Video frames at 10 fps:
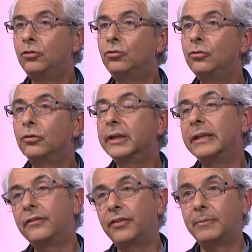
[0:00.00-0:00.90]
étude qui
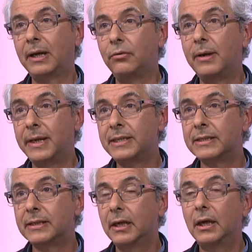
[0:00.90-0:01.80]
a été faite par l'OMS,
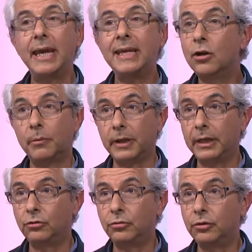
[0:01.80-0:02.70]
énorme
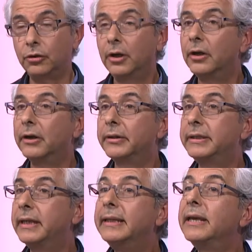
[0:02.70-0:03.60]
étude,
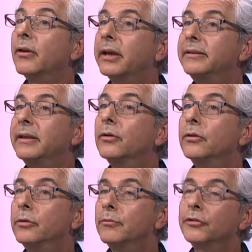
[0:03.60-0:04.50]
qui d'ailleurs
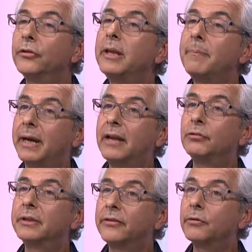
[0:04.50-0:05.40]
été subventionnée par la
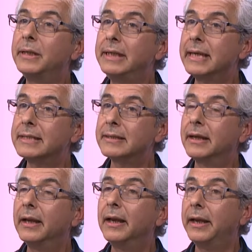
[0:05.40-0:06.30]
fondation Bill Gates,
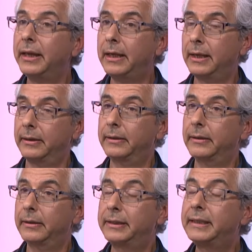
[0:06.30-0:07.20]
et
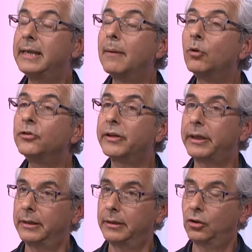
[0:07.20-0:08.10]
qui a
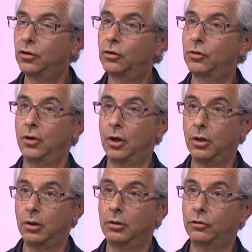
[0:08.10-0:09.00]
montré que
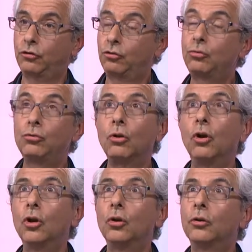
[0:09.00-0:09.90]
euh, sur,
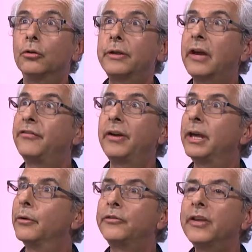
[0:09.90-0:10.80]
euh, il y
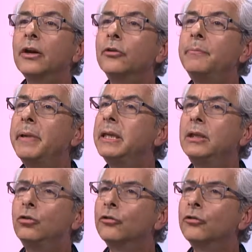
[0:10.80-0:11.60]
avait 50 euh, pays,